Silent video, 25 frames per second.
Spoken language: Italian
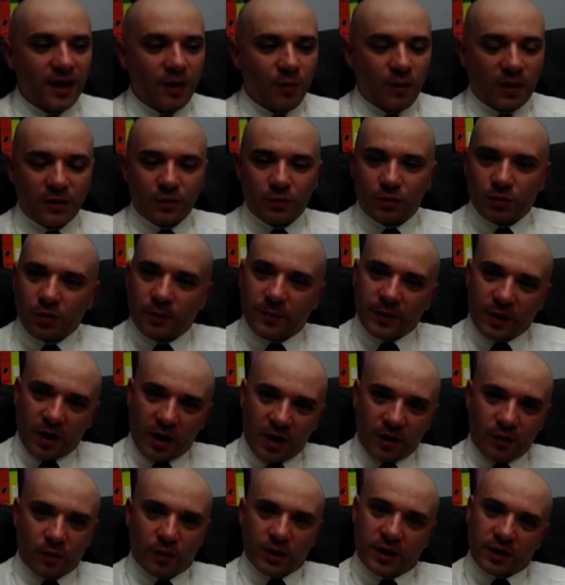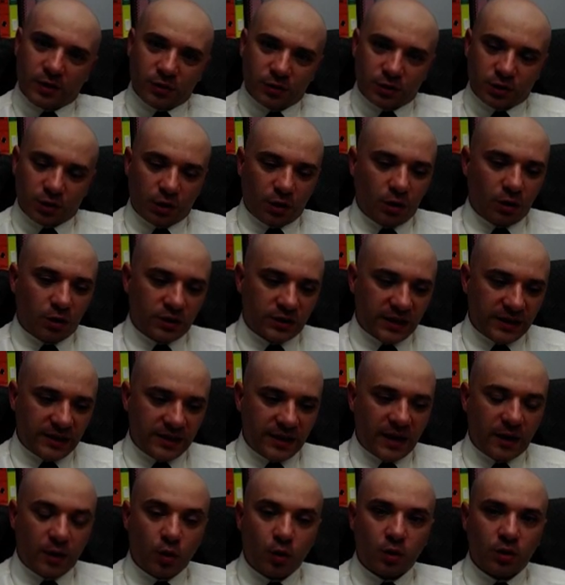Quando uno però ha ancora il controllo
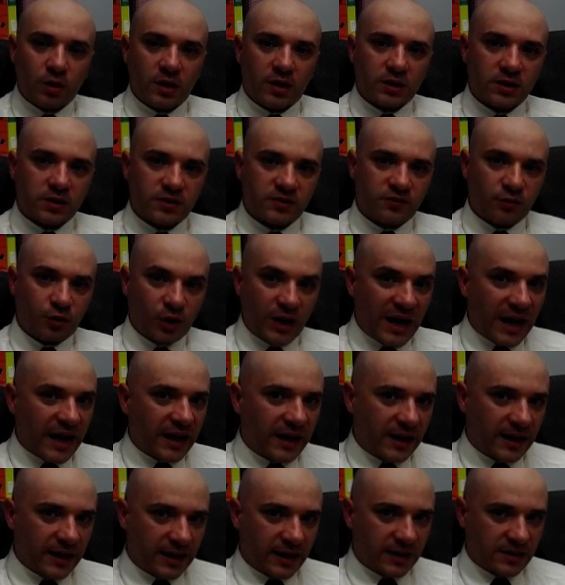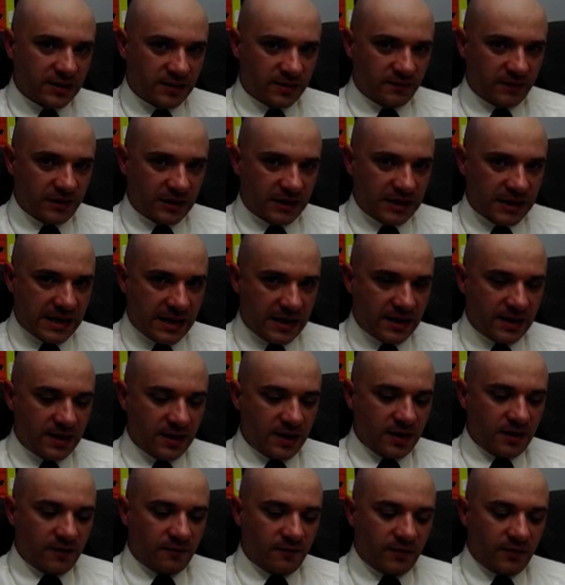tende a non sfogare l'aggressività